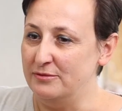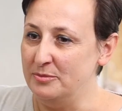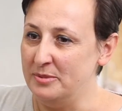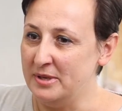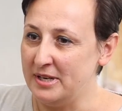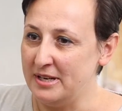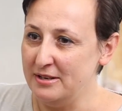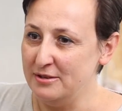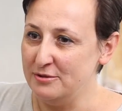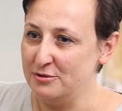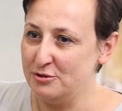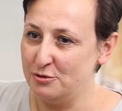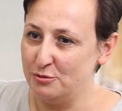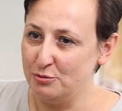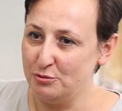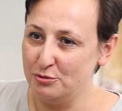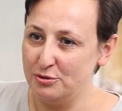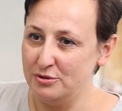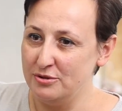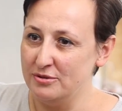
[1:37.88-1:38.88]
Wybierając
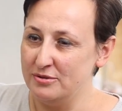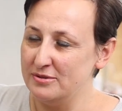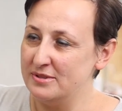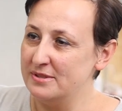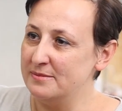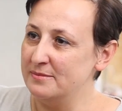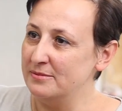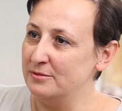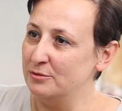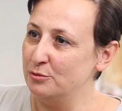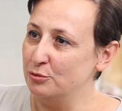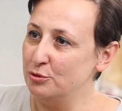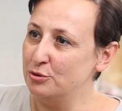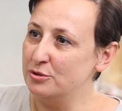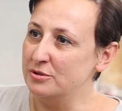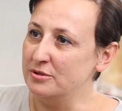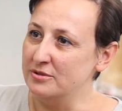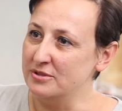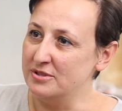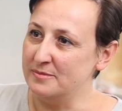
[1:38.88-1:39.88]
tłuszcz do,
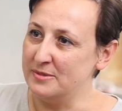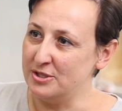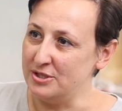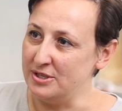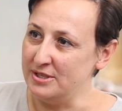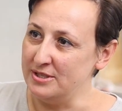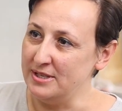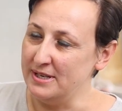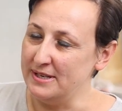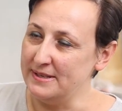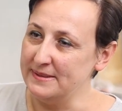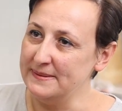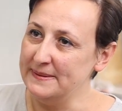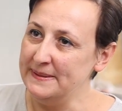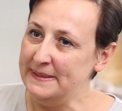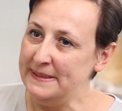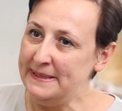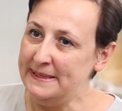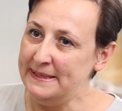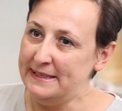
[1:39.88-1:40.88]
tłuszcz do smażenia,
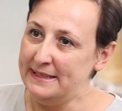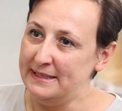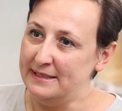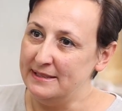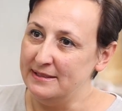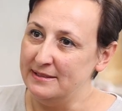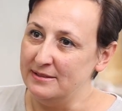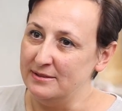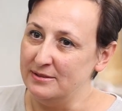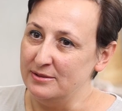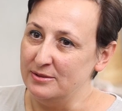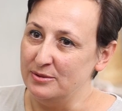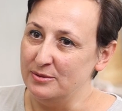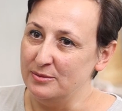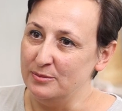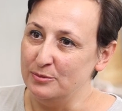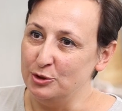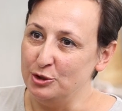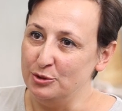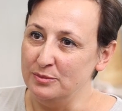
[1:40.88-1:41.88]
y,
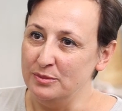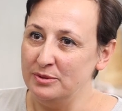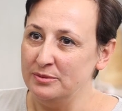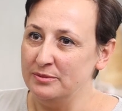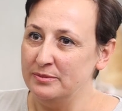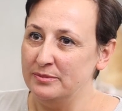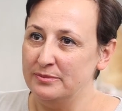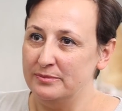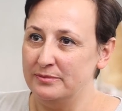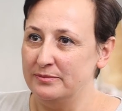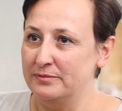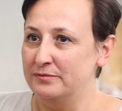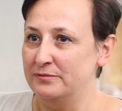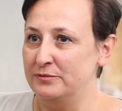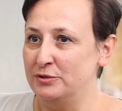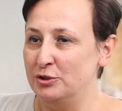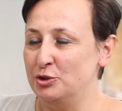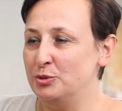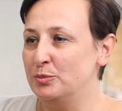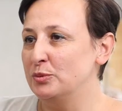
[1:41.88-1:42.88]
musimy
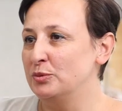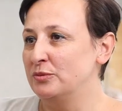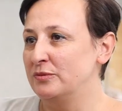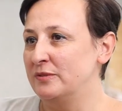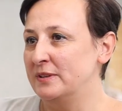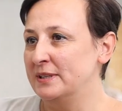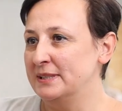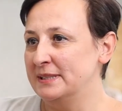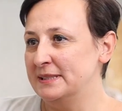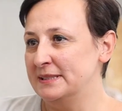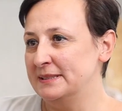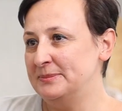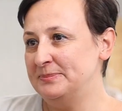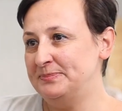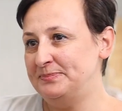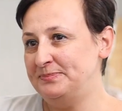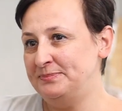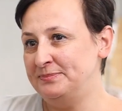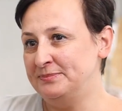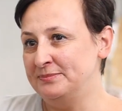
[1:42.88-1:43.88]
wziąć pod uwagę mm,
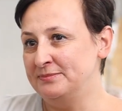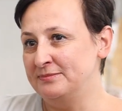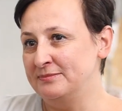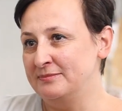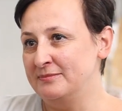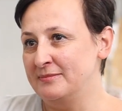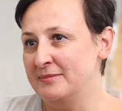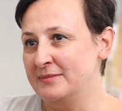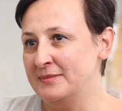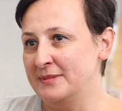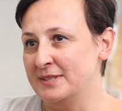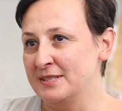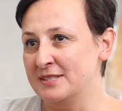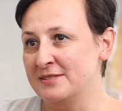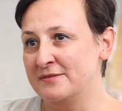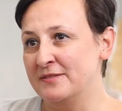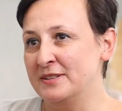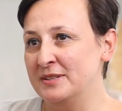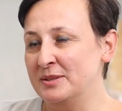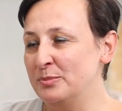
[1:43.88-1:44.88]
tak
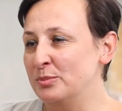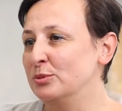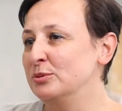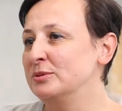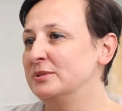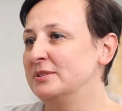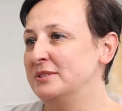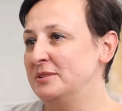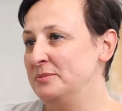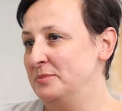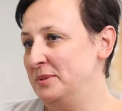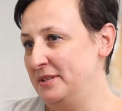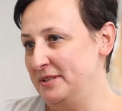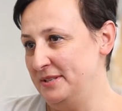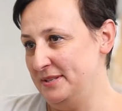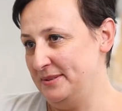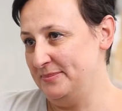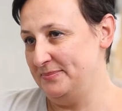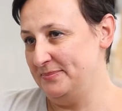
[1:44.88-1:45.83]
zwany punkt dymienia.